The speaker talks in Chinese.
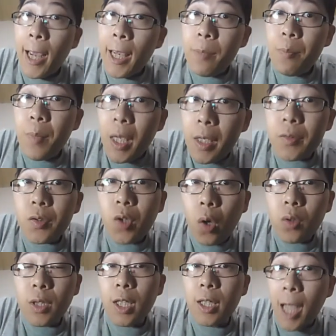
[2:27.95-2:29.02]
还没
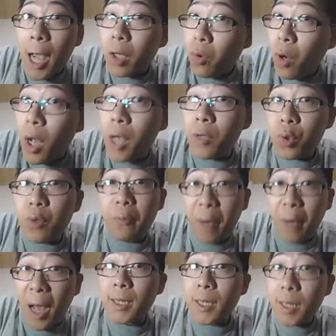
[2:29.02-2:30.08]
中的，赶快去
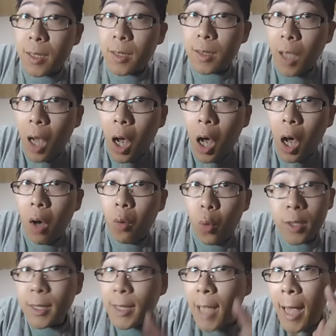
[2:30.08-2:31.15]
繁殖哈。
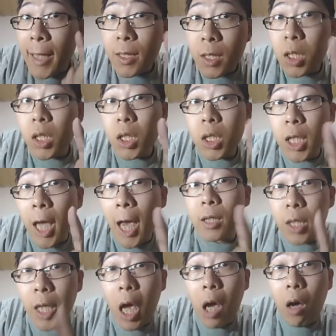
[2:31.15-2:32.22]
我再次
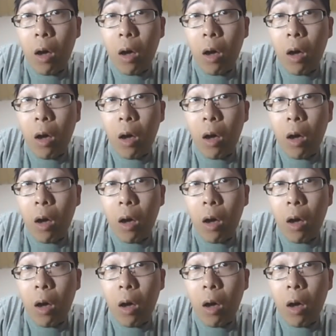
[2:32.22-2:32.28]
强调